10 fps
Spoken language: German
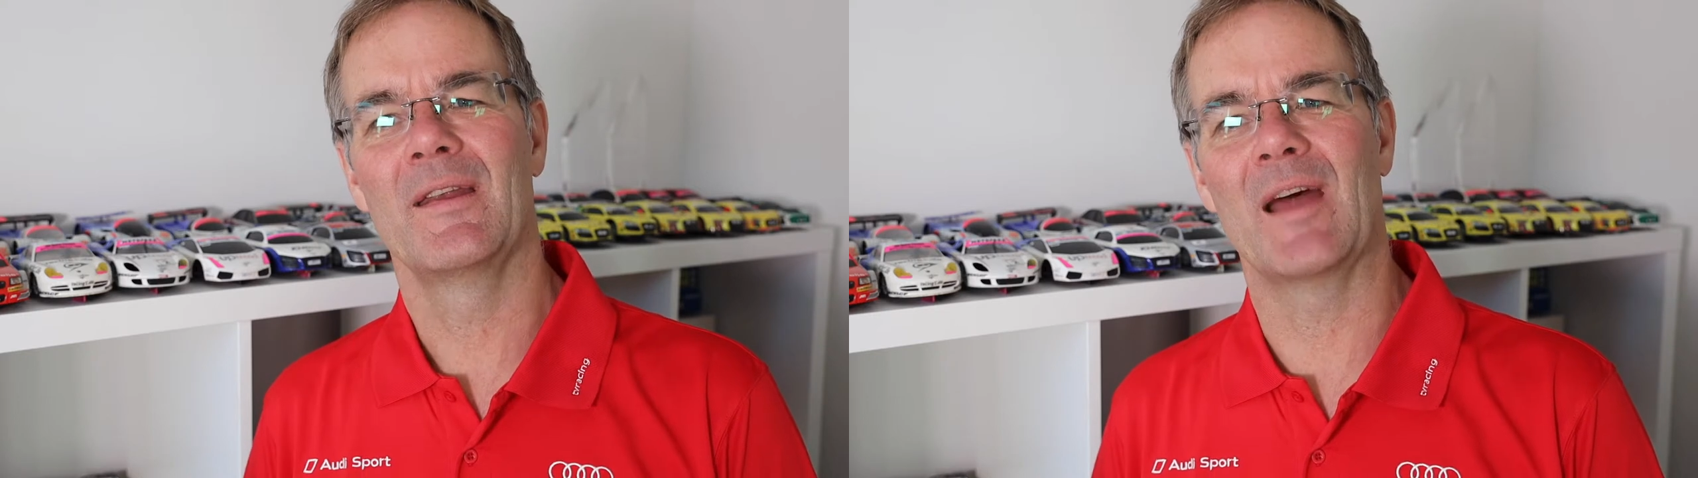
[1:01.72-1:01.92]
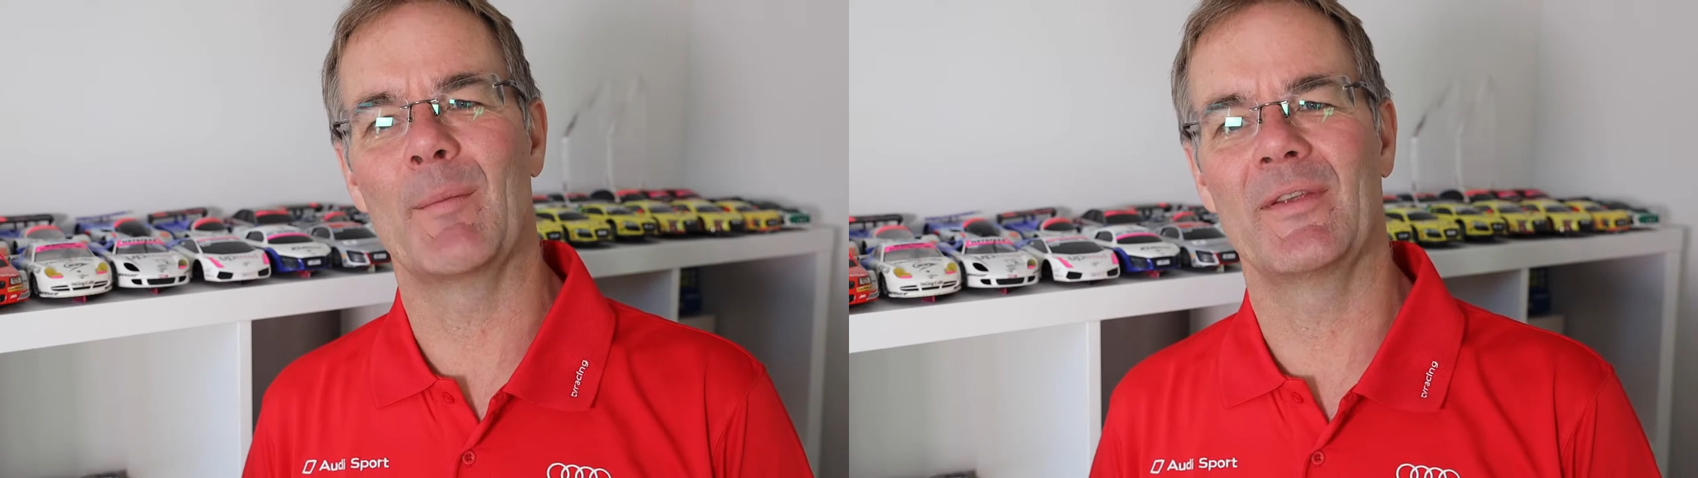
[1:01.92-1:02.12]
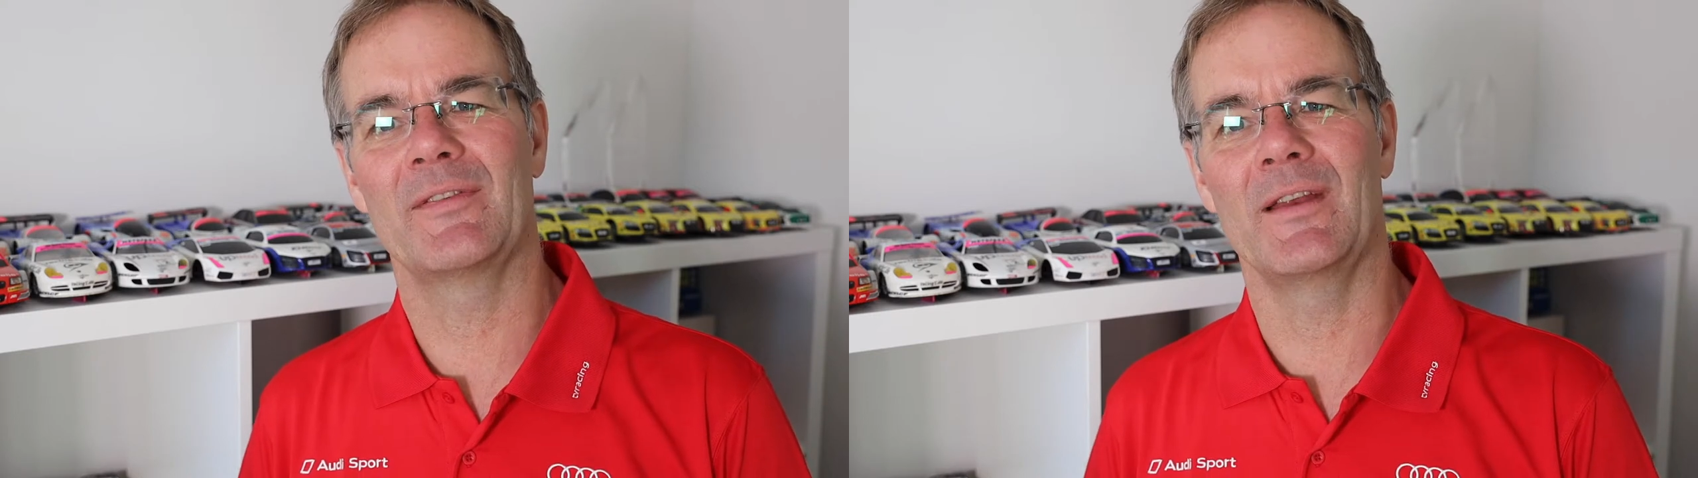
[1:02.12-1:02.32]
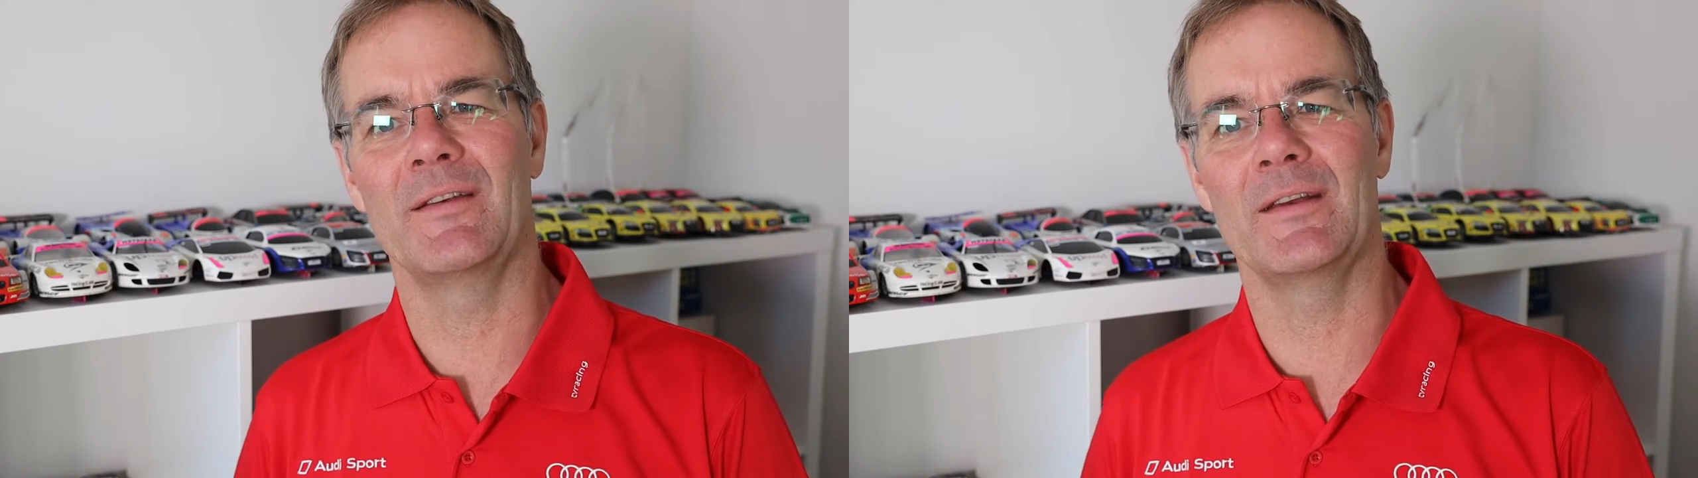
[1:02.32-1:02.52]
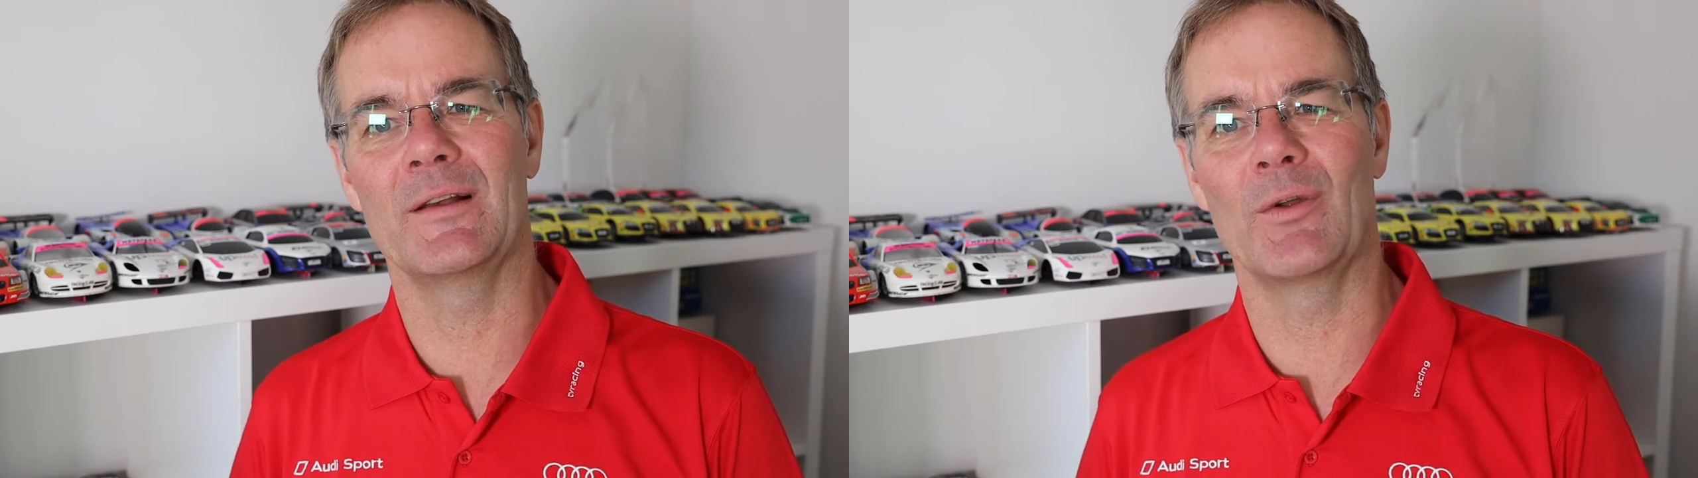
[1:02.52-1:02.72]
damals den
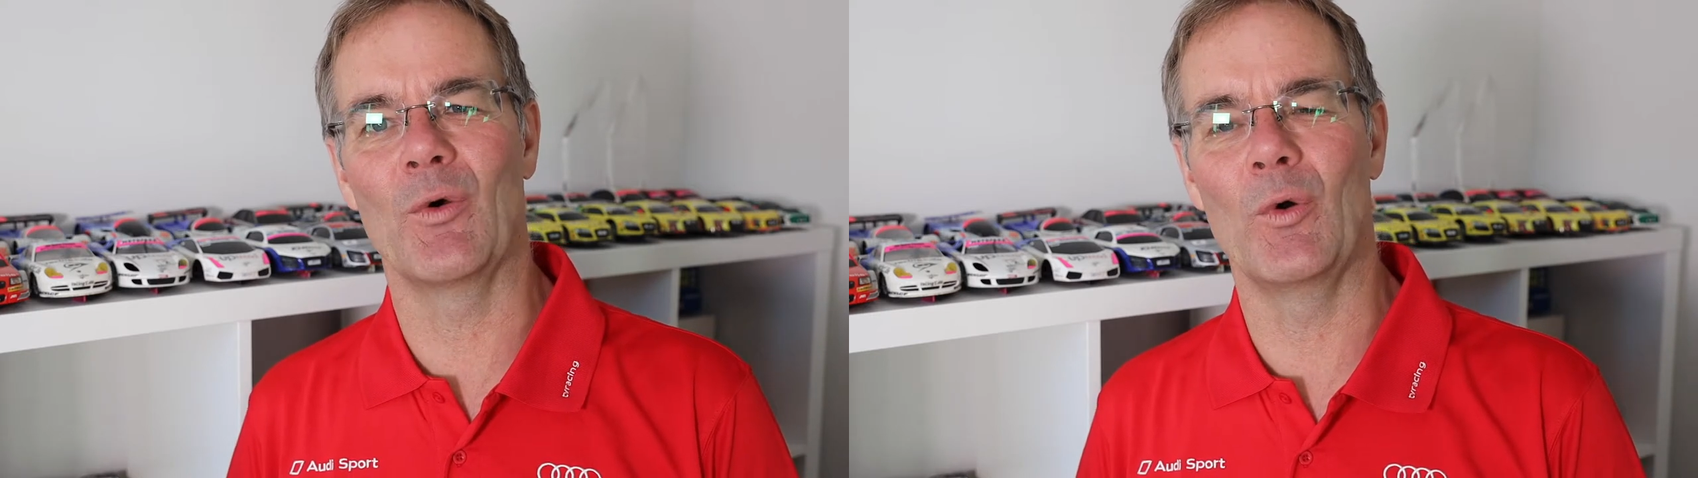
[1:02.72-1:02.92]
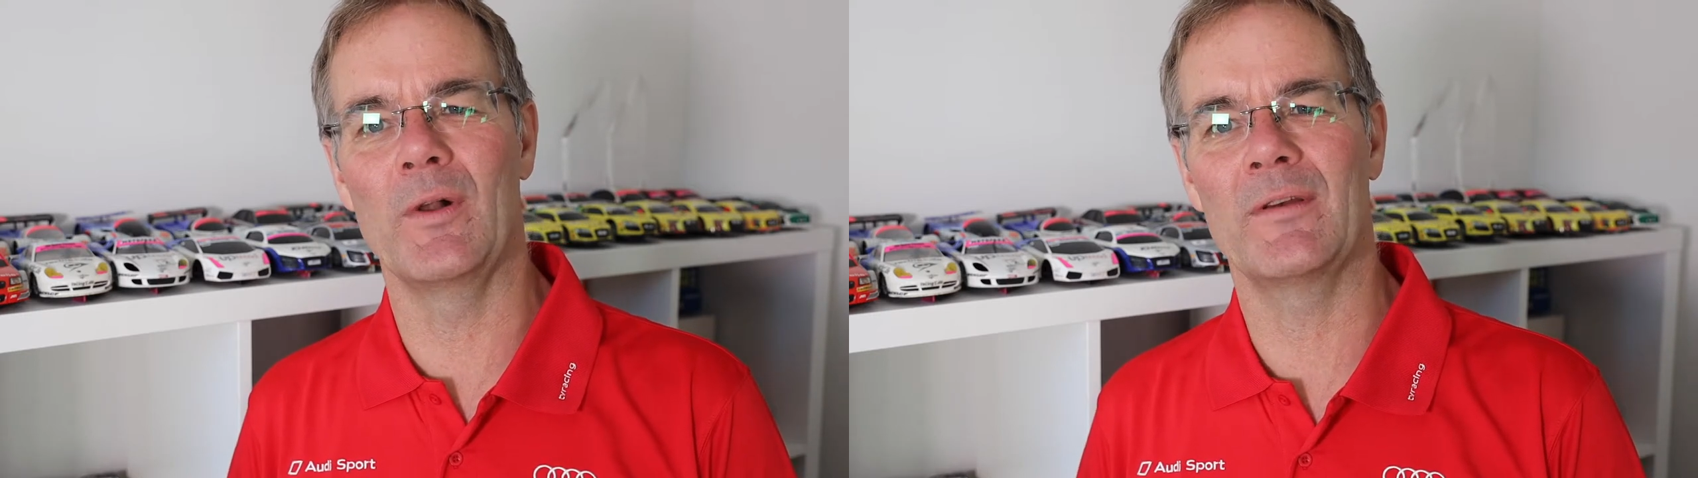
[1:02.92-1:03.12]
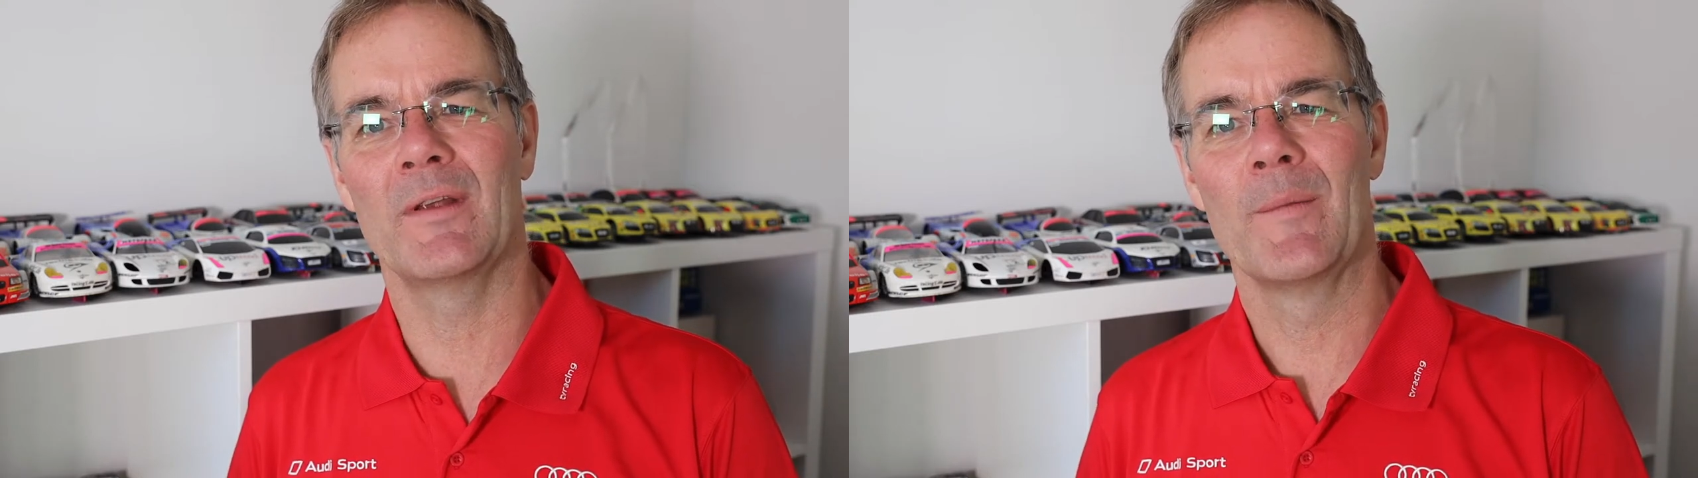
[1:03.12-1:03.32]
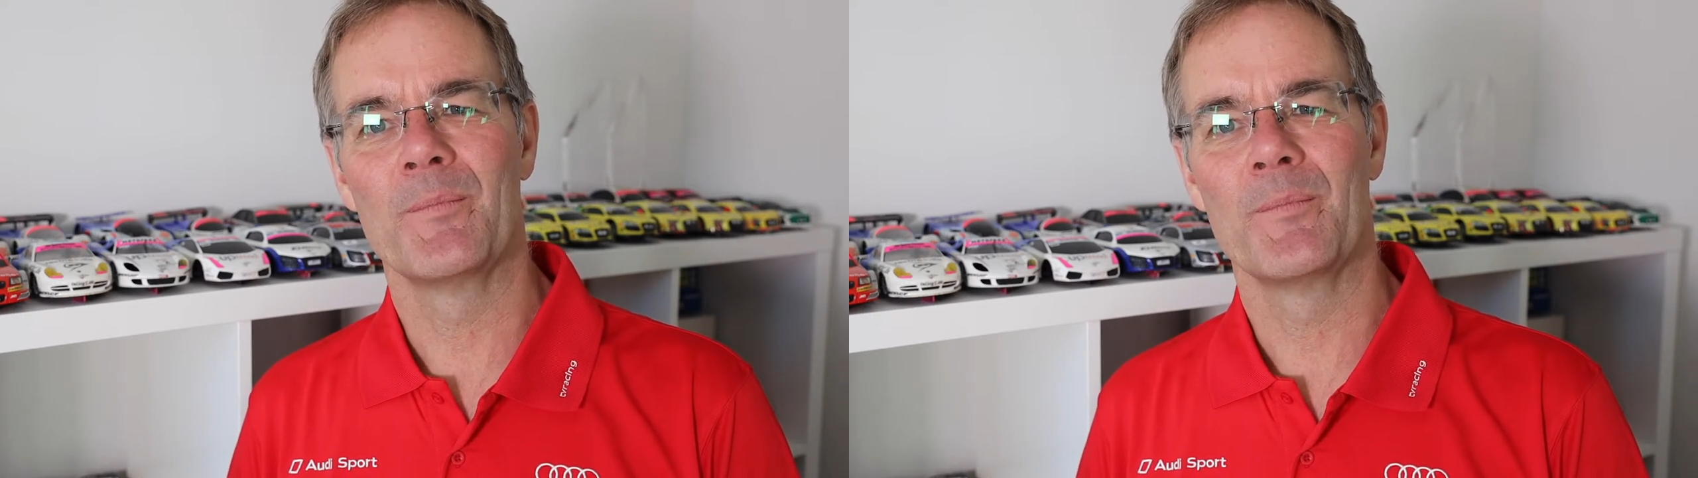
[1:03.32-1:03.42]
Titel geholt.